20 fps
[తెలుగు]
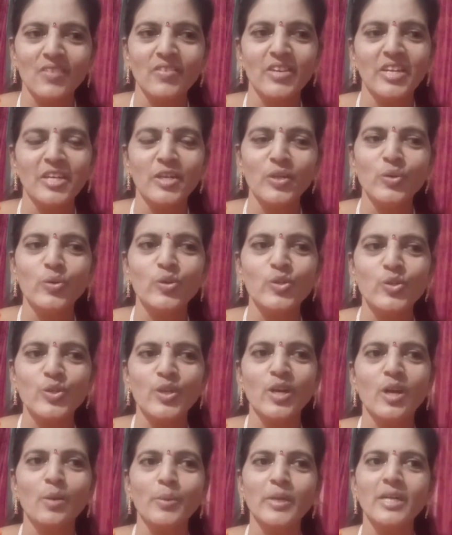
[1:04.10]
రెండు వచ్చు
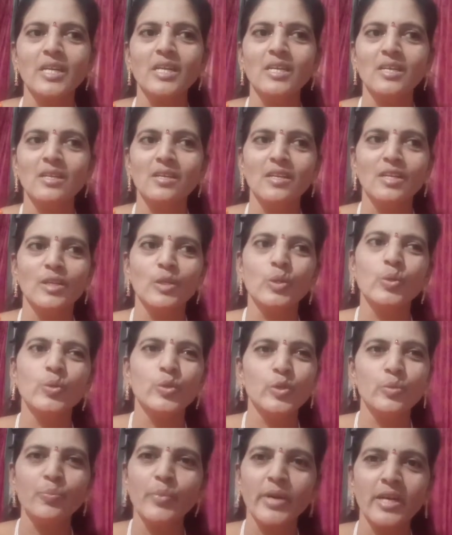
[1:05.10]
కాబట్టి నేను
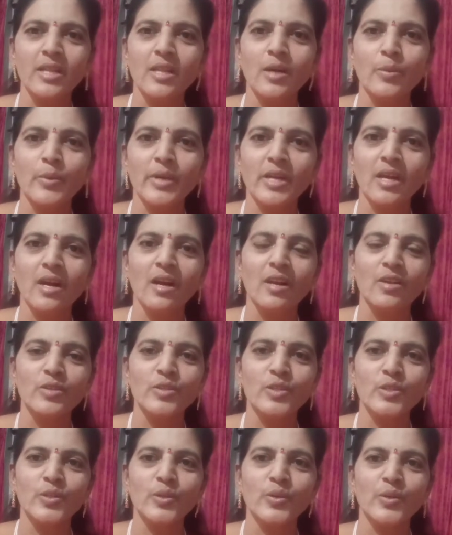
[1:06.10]
యూట్యూబ్ పెడదామనే
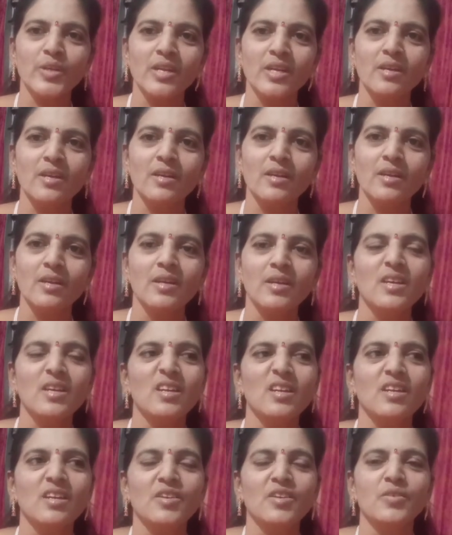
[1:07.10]
ఆలోచనతోనే
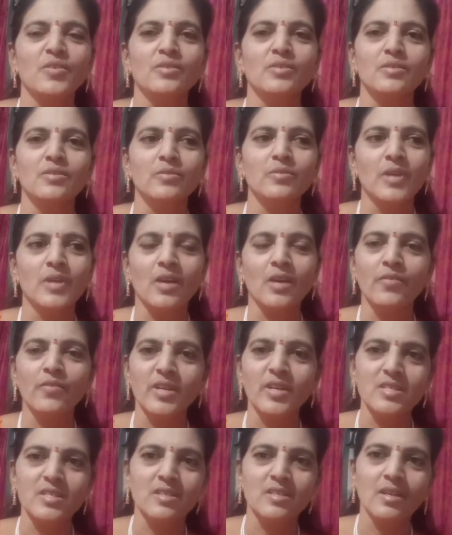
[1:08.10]
నేను నా
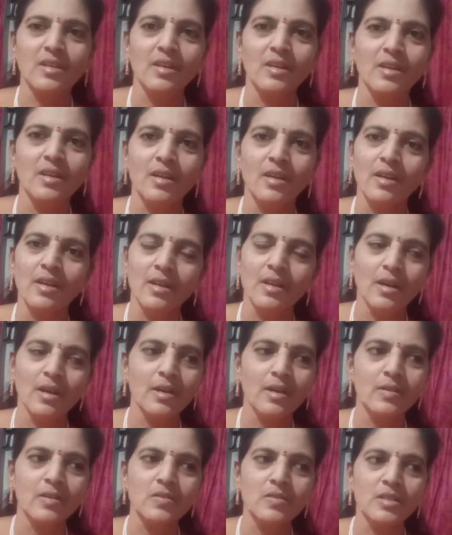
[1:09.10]
ఫ్రెండ్స్ని మీ
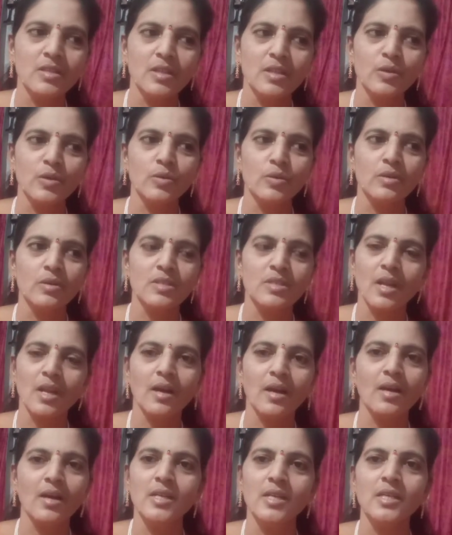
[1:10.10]
రిలేటివ్స్ని
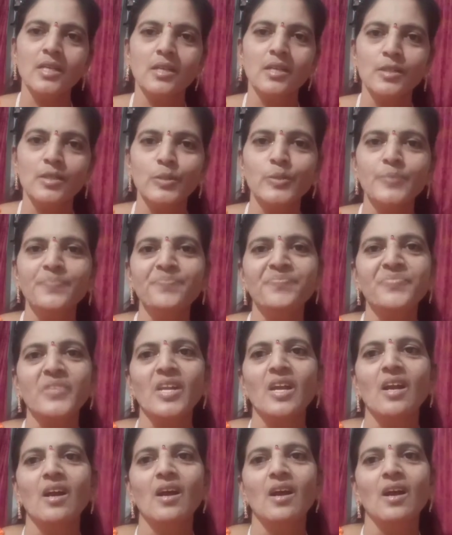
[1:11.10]
సలహా అడిగాను
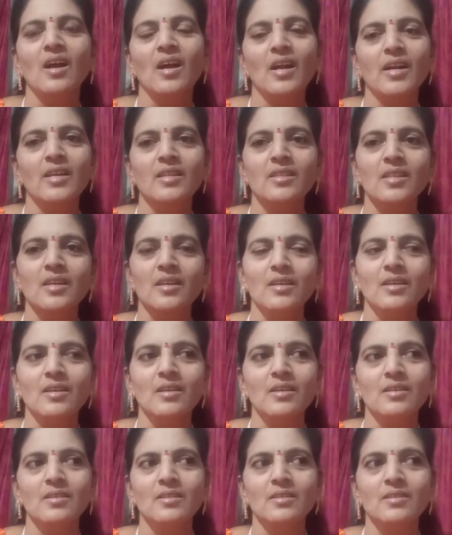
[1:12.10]
అడిగితే
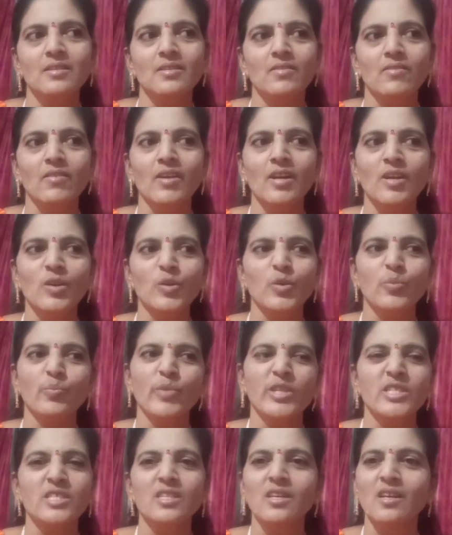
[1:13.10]
వాళ్ళు
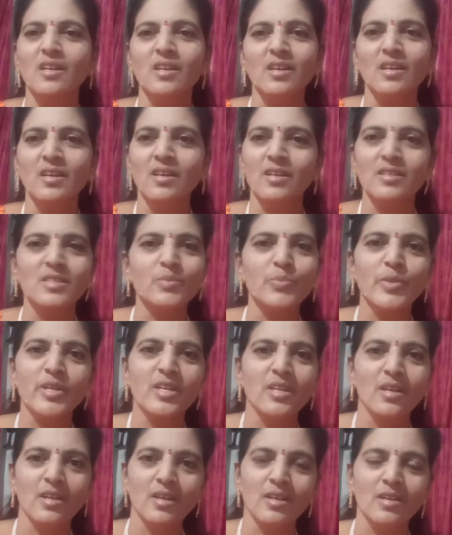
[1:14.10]
మంచిగానే
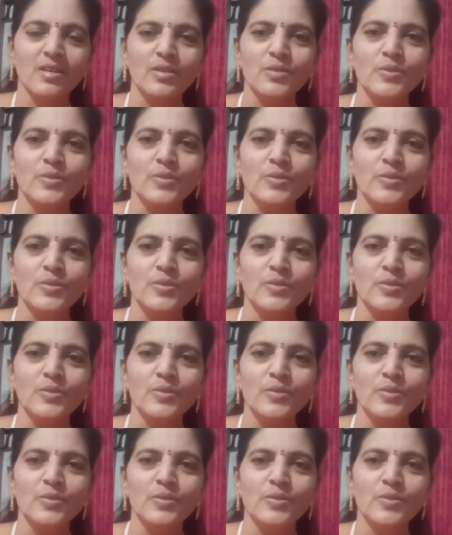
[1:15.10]
రెస్పాండ్ అయ్యారు